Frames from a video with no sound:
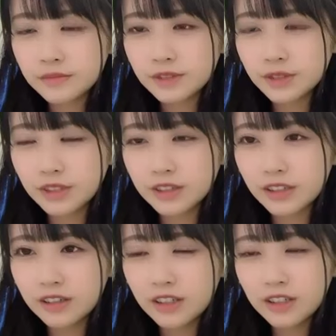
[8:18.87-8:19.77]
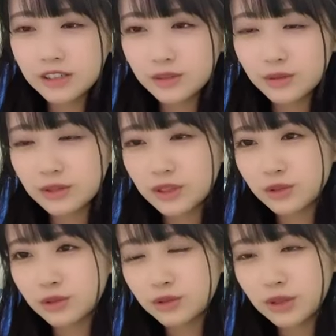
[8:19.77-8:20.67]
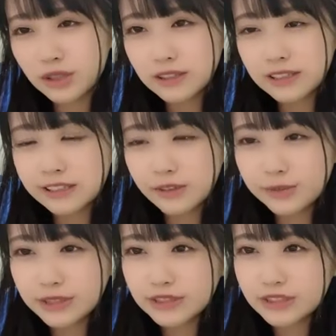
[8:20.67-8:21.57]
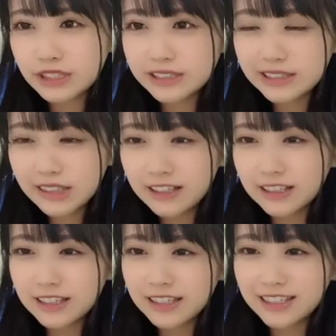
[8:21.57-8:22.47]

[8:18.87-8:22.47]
浴衣そうだよ浴衣着てお祭り行きたい